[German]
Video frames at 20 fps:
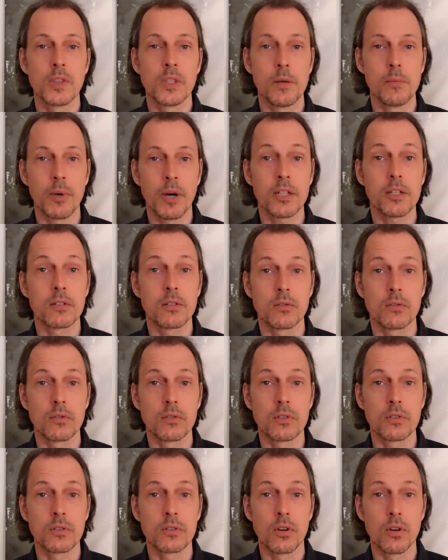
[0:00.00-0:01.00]
Debatte
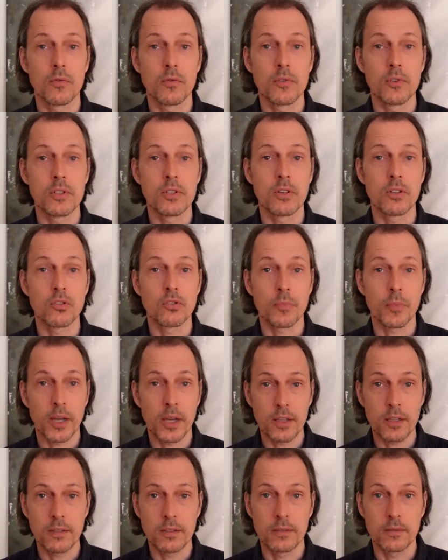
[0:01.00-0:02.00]
und öffentlichen
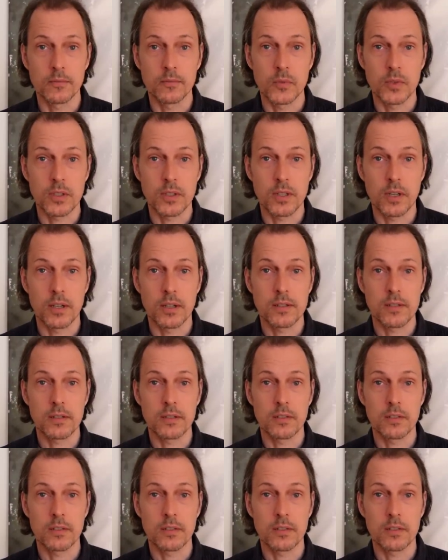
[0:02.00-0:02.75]
Gespräche. Das heißt,